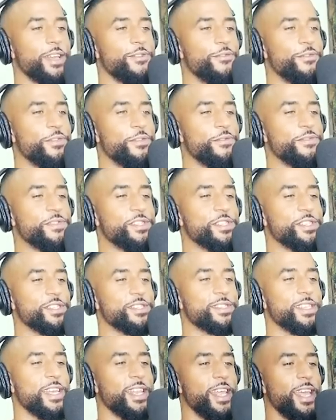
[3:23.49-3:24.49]

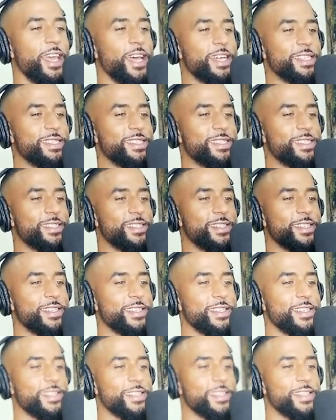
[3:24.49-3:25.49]
53 ist dein
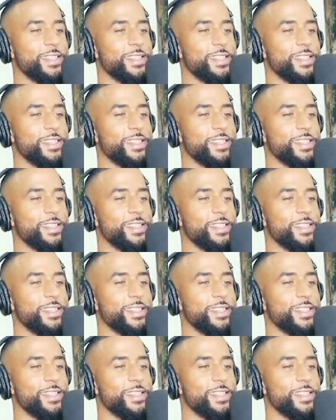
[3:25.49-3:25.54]
Ernst?